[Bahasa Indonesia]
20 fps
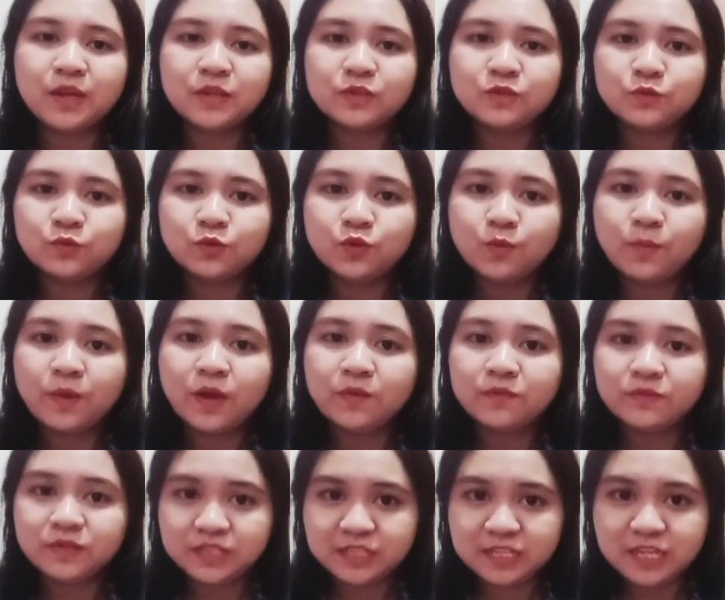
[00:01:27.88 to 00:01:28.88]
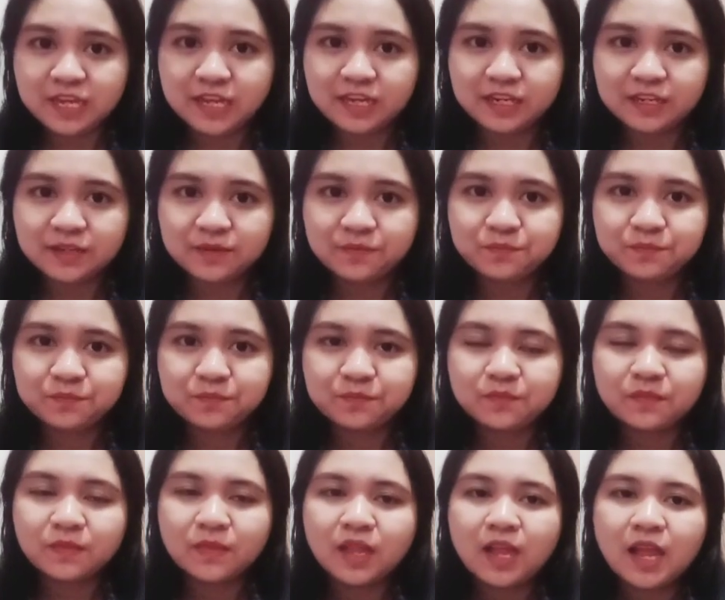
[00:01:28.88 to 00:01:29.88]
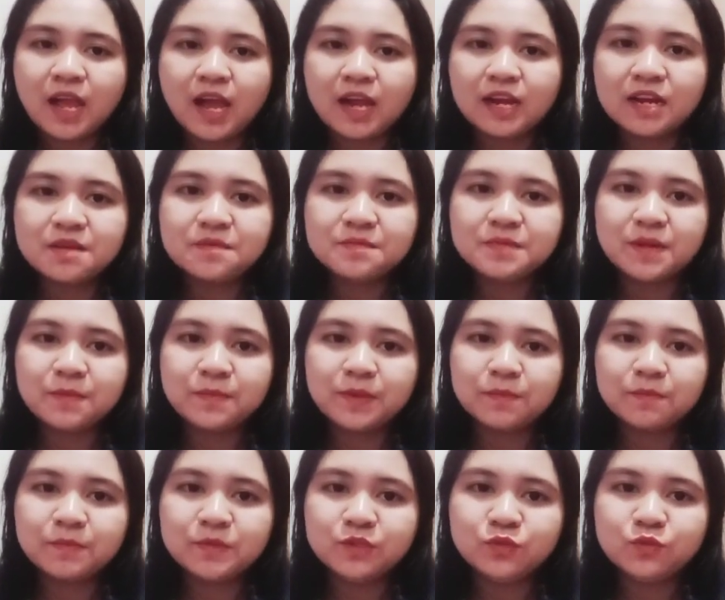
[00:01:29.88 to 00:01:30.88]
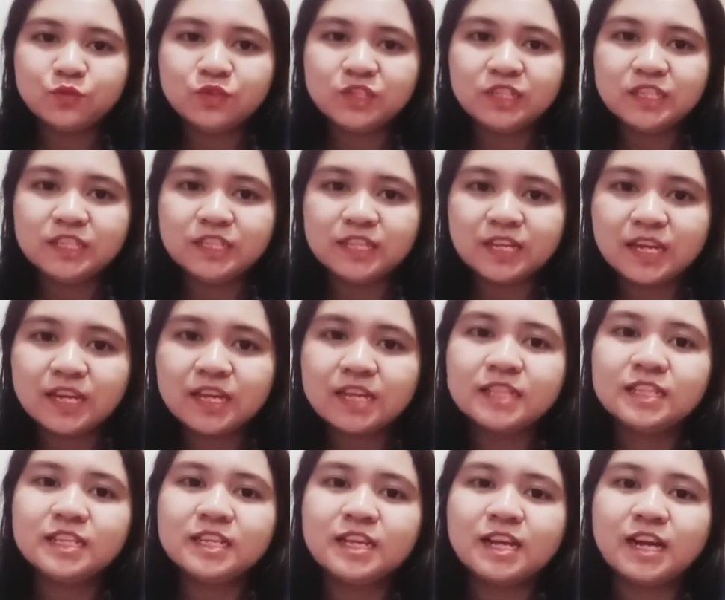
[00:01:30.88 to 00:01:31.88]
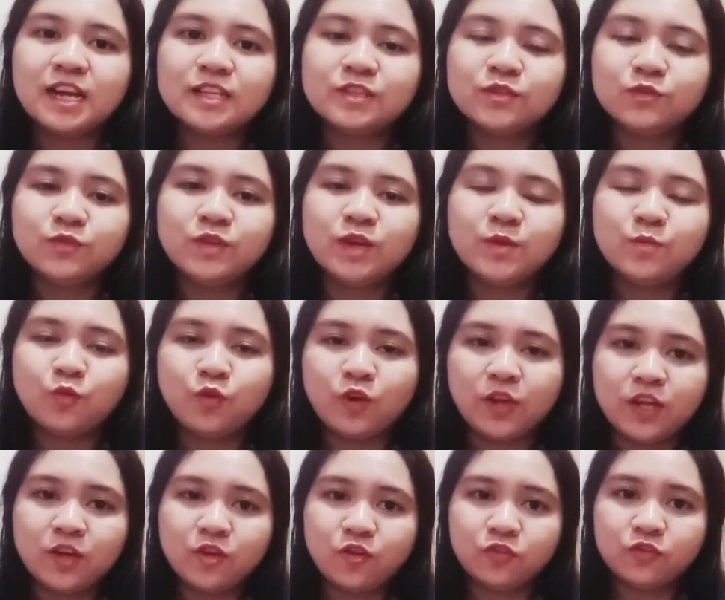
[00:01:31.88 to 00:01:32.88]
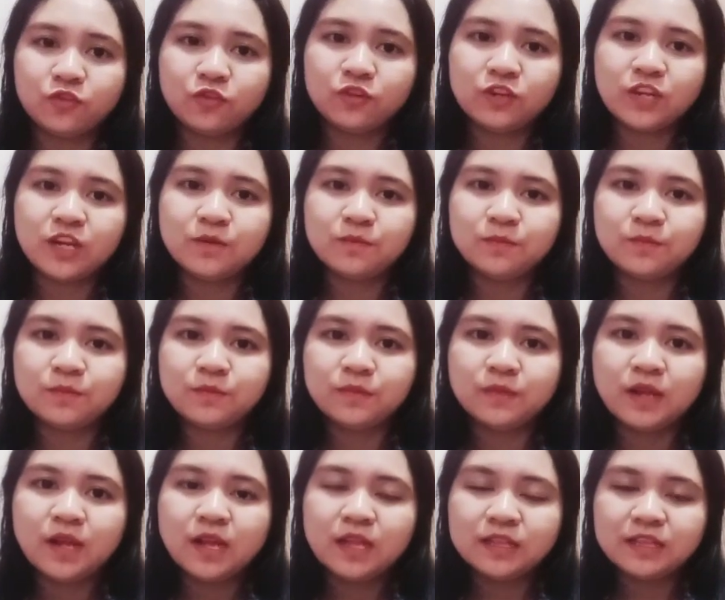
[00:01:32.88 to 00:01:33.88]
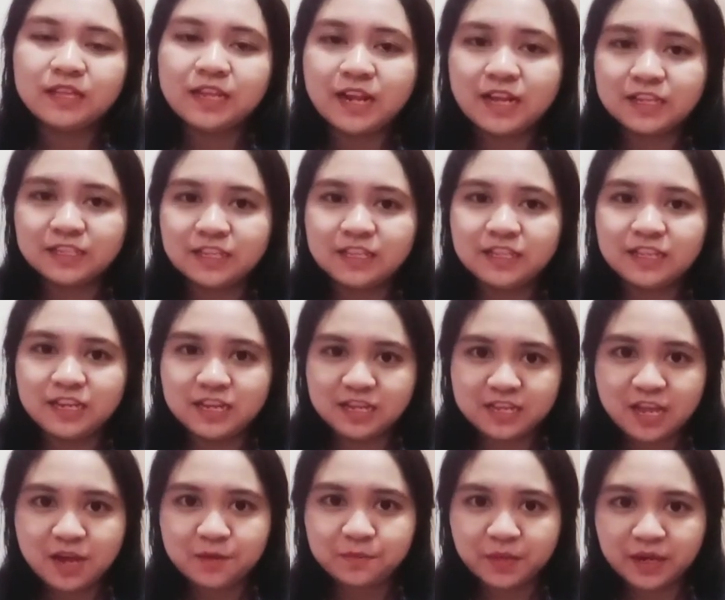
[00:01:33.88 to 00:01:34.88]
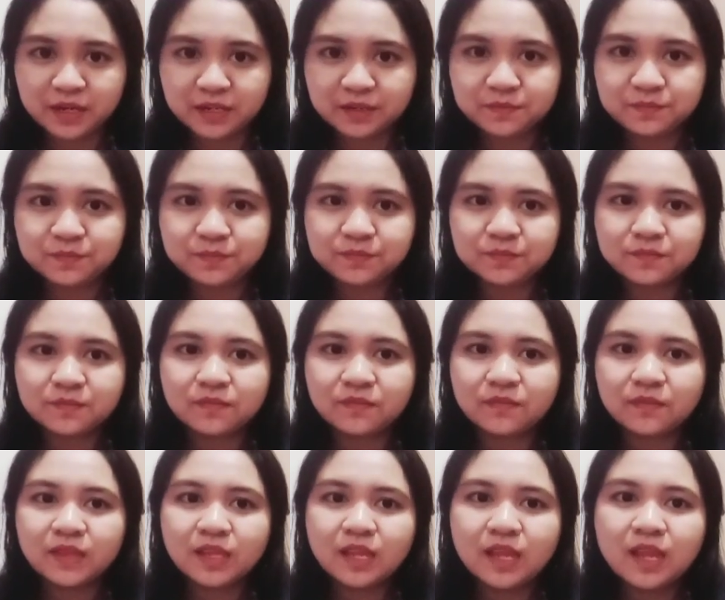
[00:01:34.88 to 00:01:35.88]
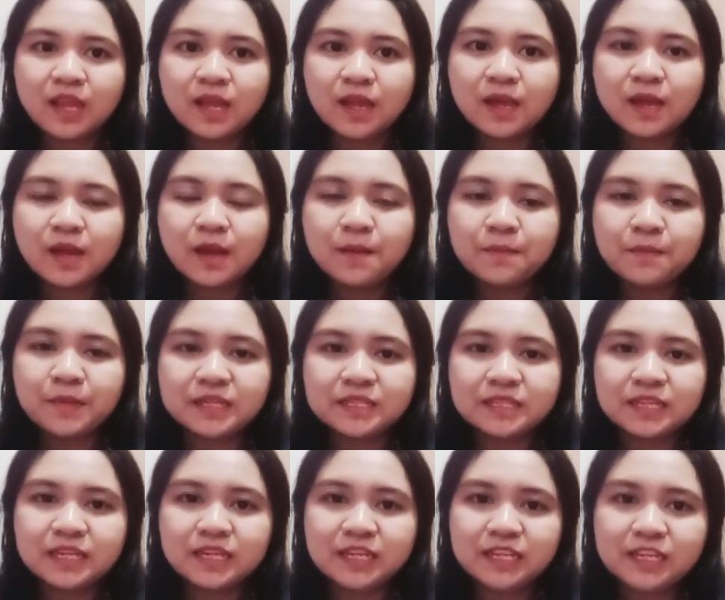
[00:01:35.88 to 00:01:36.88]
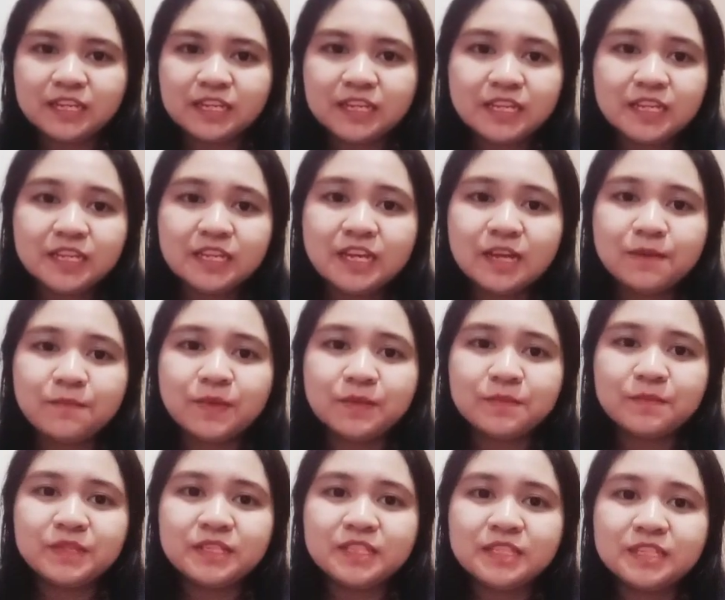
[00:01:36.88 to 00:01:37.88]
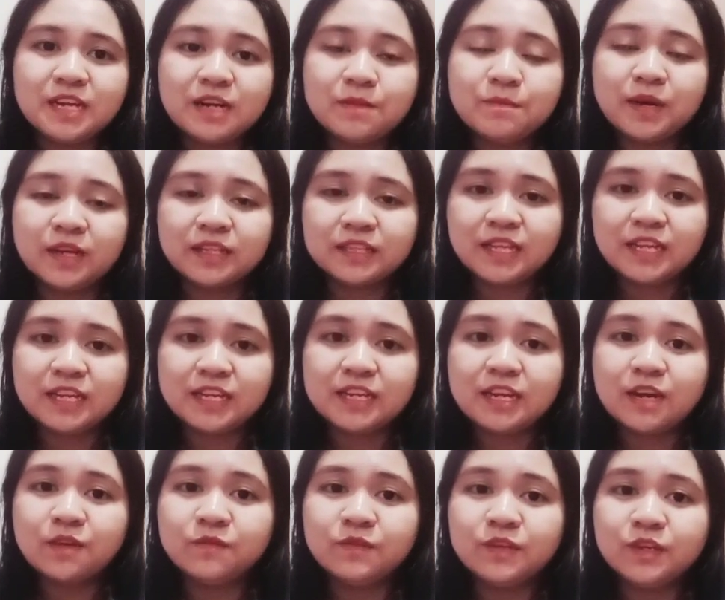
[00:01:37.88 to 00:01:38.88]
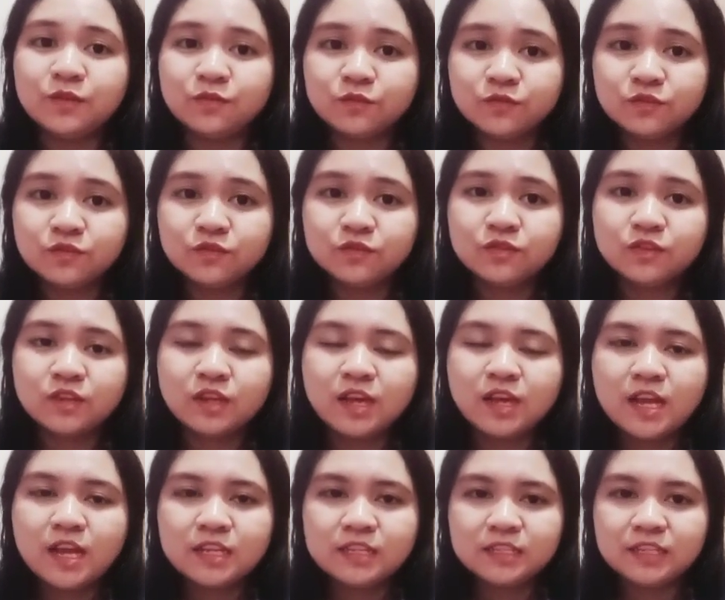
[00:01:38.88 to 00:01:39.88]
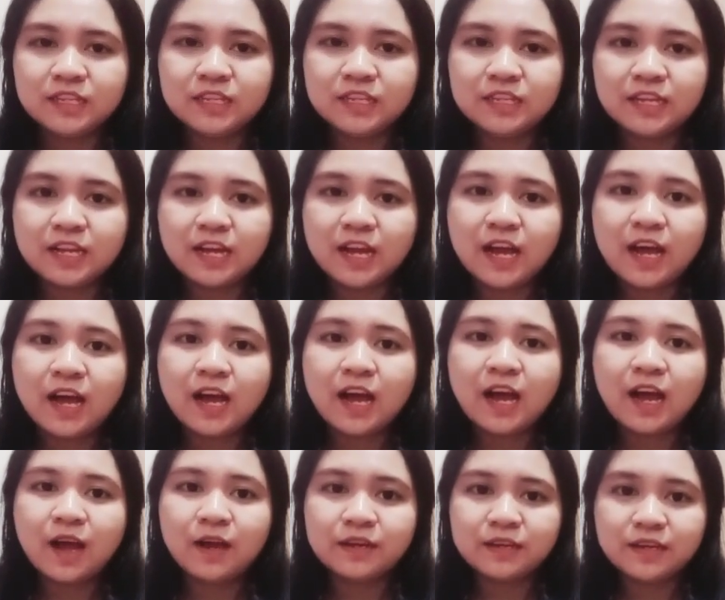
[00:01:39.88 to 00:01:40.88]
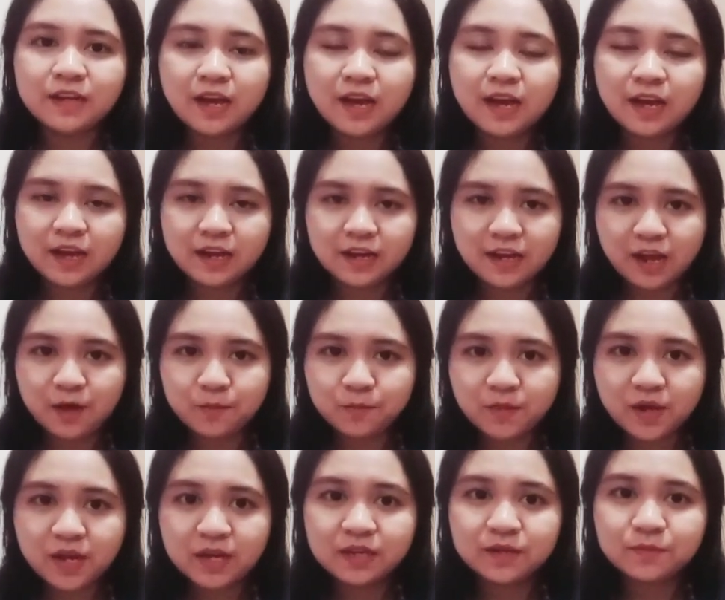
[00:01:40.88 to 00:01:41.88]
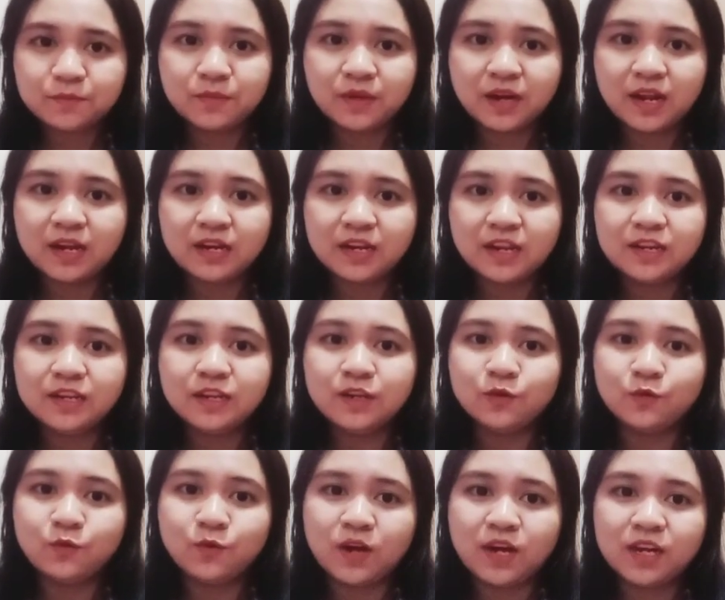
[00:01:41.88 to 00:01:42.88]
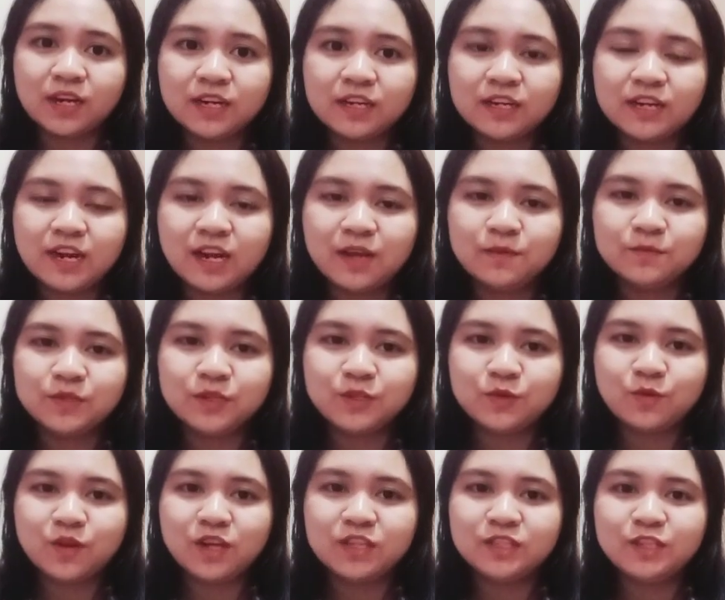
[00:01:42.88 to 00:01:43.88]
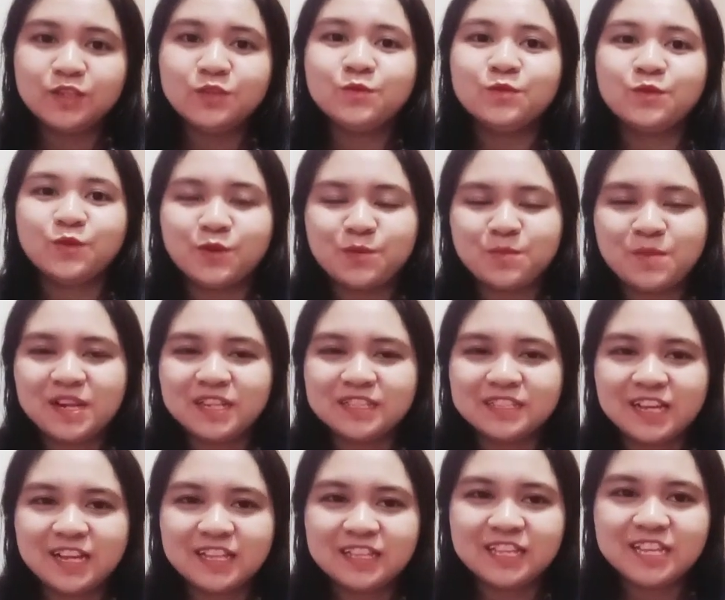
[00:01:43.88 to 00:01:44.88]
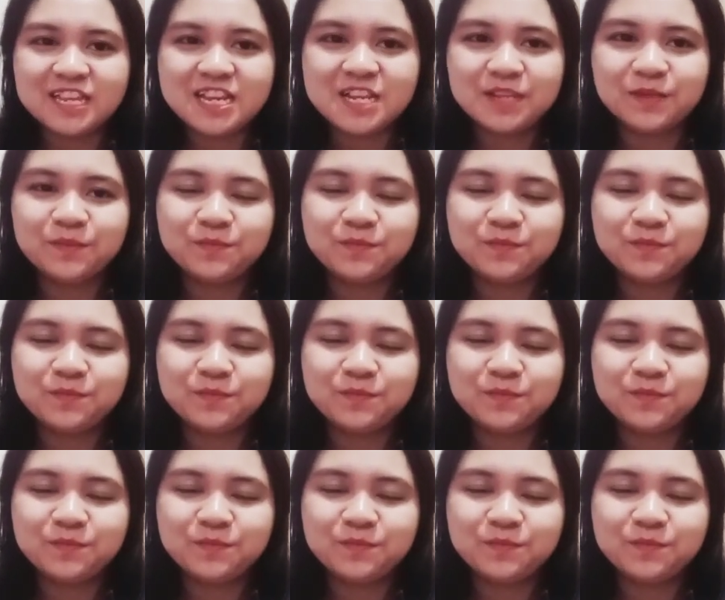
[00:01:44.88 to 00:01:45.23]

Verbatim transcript: cukup efisien. Anda dapat mencucinya jika sudah mulai kotor dan dirasa tidak nyaman. Masker ini dapat mencegah bakteri dan virus, sehingga Anda akan aman berada di luar dalam situasi new normal saat ini.